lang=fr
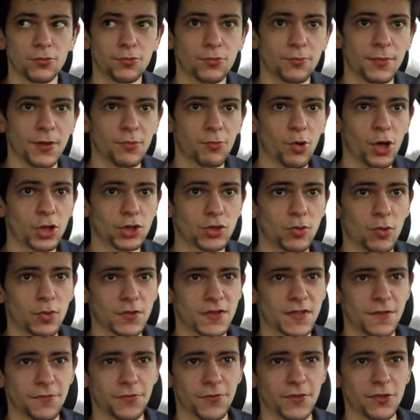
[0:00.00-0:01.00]
de, mémoire, je
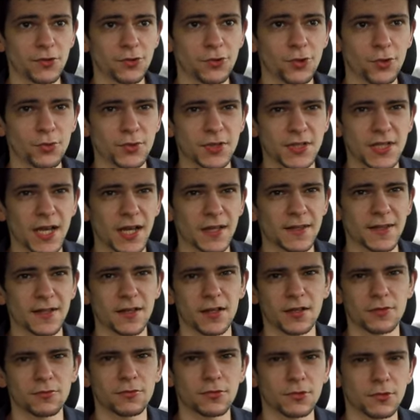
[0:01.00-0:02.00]
crois que ça fait une tonne 4,
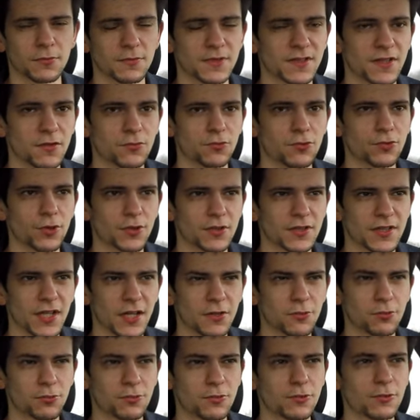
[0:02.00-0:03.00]
un truc comme ça, une tonne
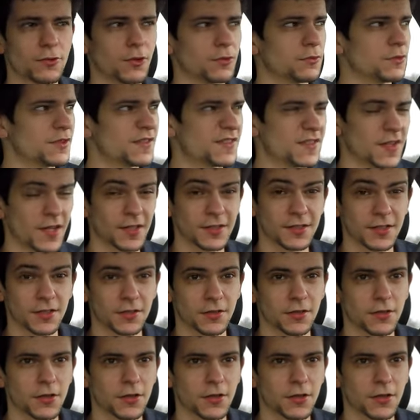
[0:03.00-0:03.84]
4 ou une tonne 5.